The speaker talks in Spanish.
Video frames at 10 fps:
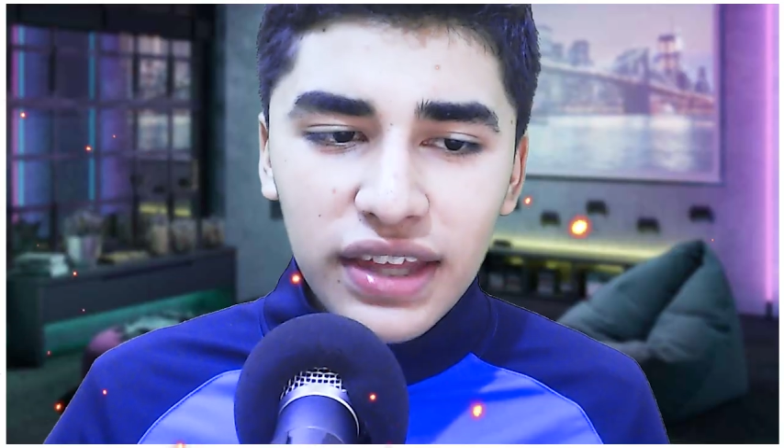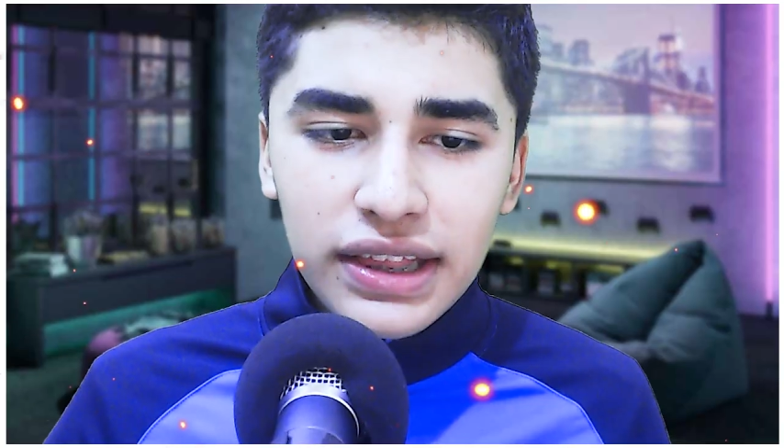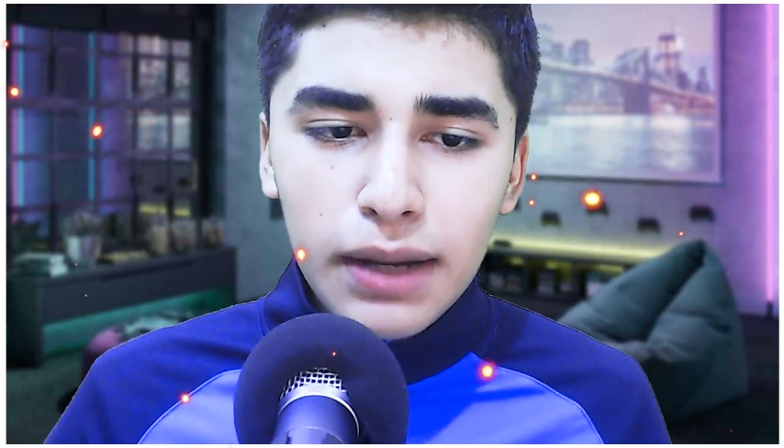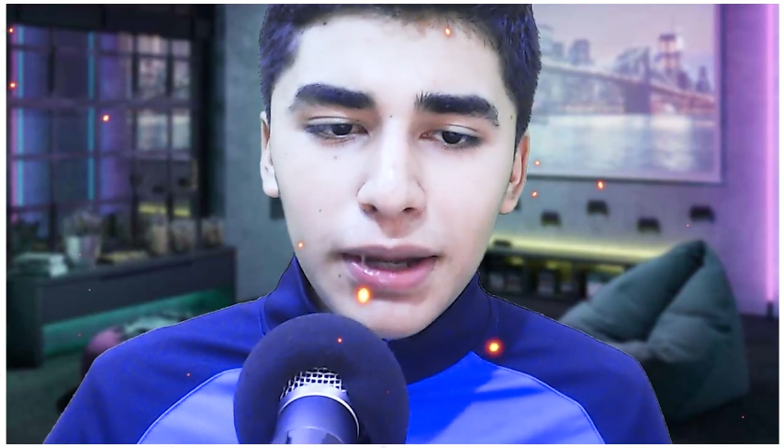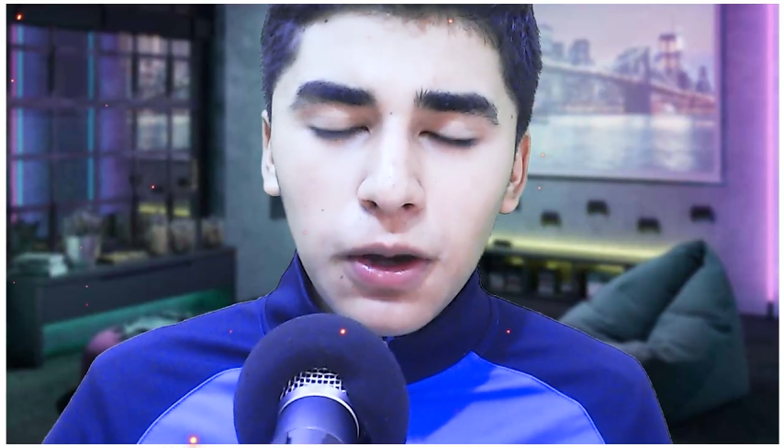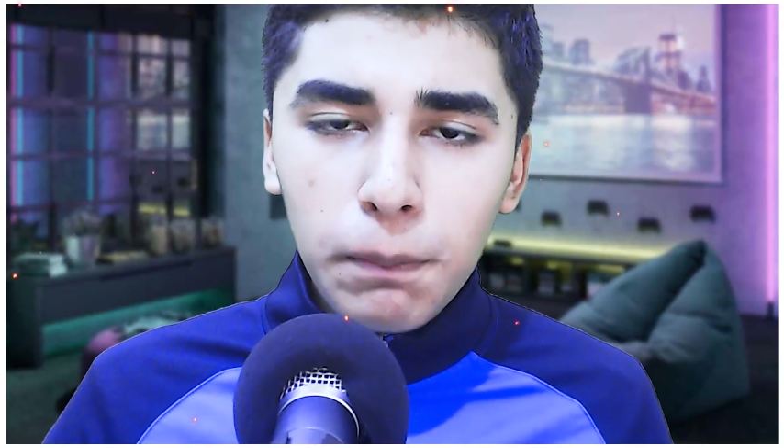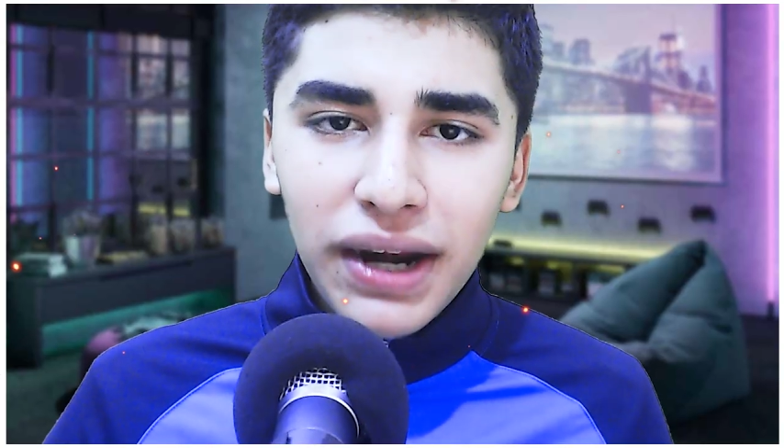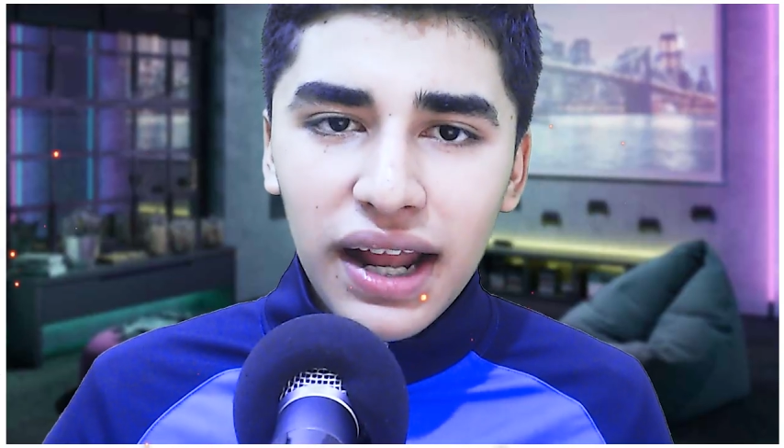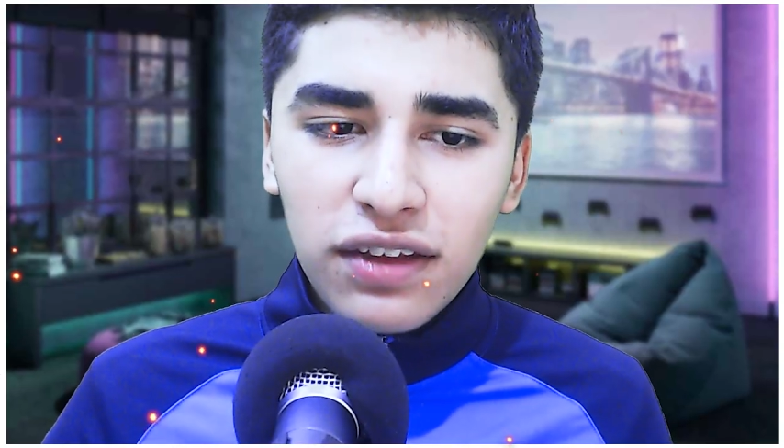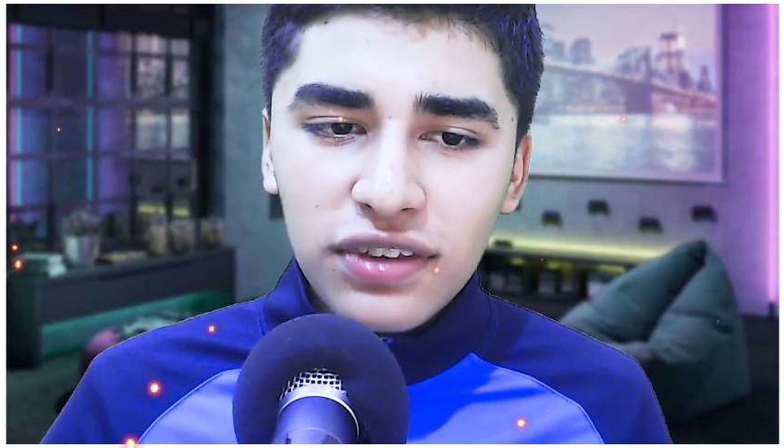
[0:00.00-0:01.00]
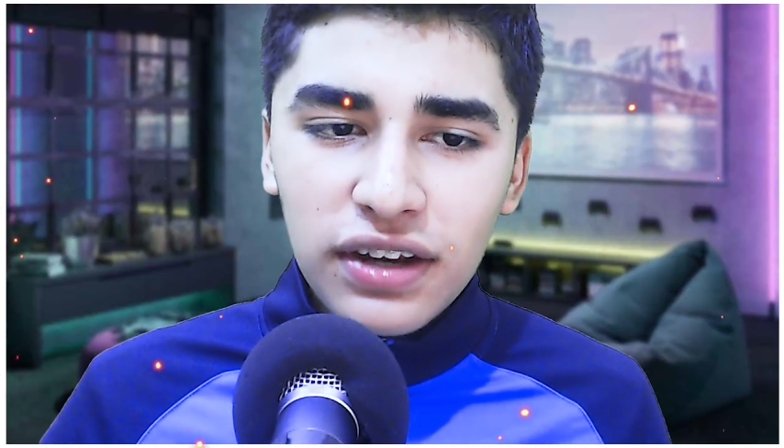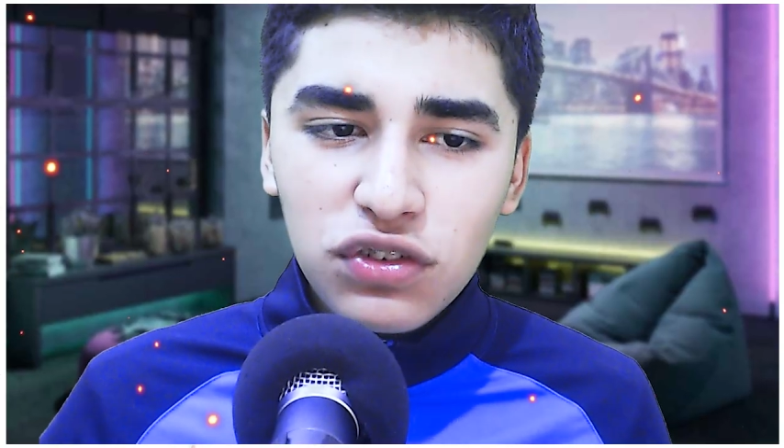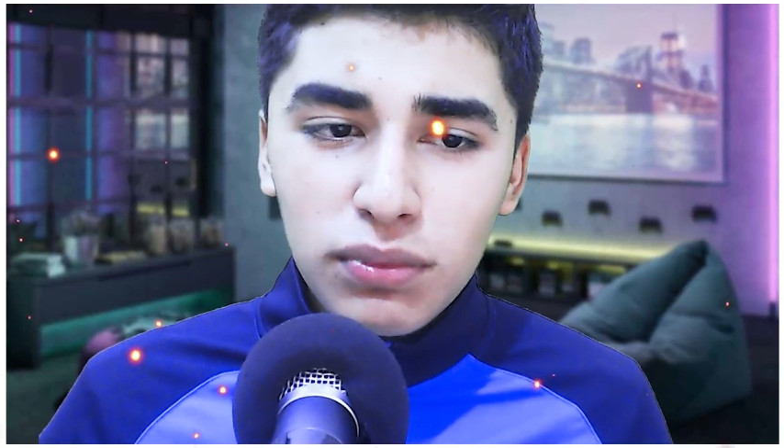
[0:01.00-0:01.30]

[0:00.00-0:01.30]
de trabajo para la selección